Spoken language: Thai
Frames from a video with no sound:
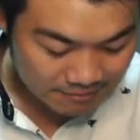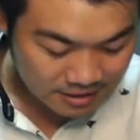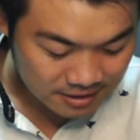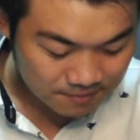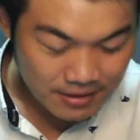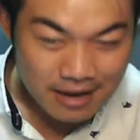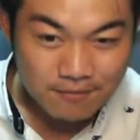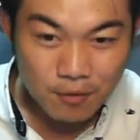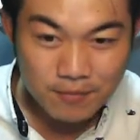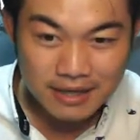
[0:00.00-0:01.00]
30
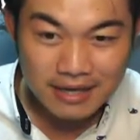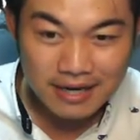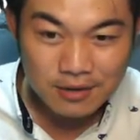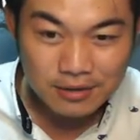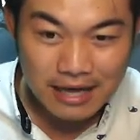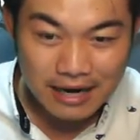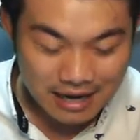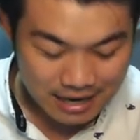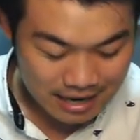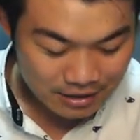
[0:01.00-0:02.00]
ผมไม่เขียนนิวตันแล้
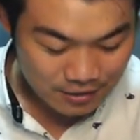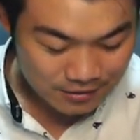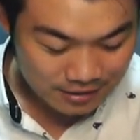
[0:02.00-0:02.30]
วกันเนาะ